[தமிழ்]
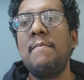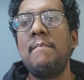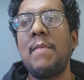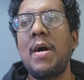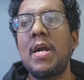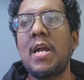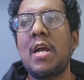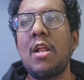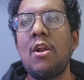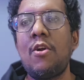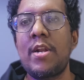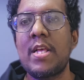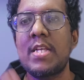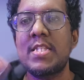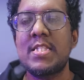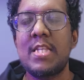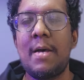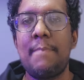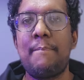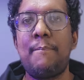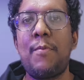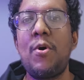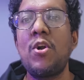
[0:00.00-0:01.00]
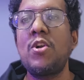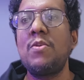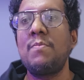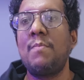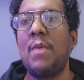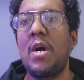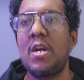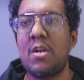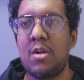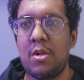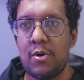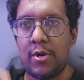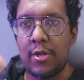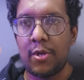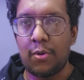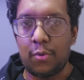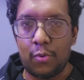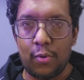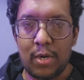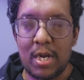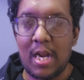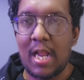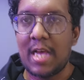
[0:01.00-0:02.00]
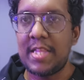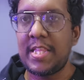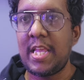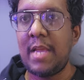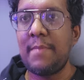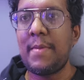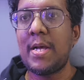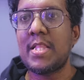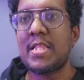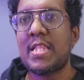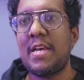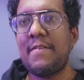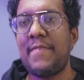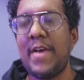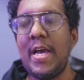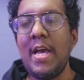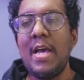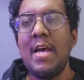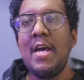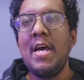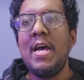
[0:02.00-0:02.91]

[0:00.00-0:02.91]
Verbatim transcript: மக்களோட சப்போர்ட் மக்களோட குரல் அதிகமாக தேவை